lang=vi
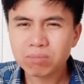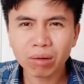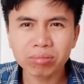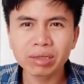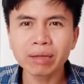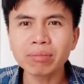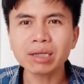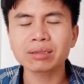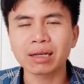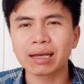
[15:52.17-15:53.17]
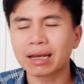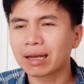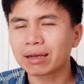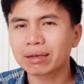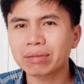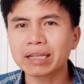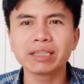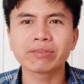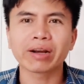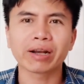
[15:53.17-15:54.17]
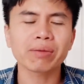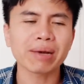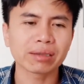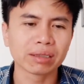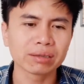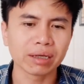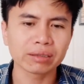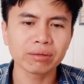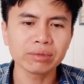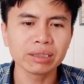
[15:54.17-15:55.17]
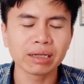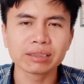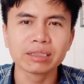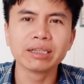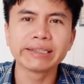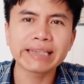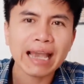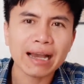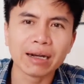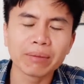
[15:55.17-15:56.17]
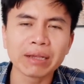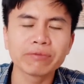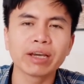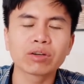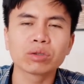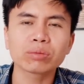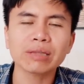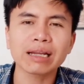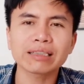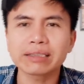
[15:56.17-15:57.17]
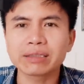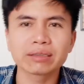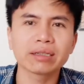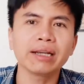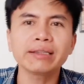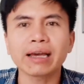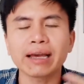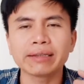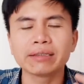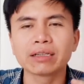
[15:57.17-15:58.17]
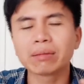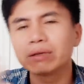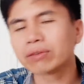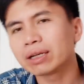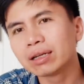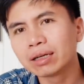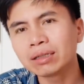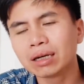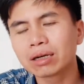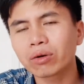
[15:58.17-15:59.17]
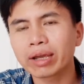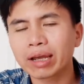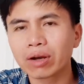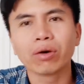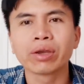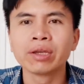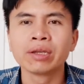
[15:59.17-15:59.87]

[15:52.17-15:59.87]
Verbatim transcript: đông đến mức là anh chị và các bạn tưởng tượng giống như là những người nhà ở bệnh viện của chúng ta tại chợ rẫy tại những cái bệnh viện lớn ở ngoài hà nội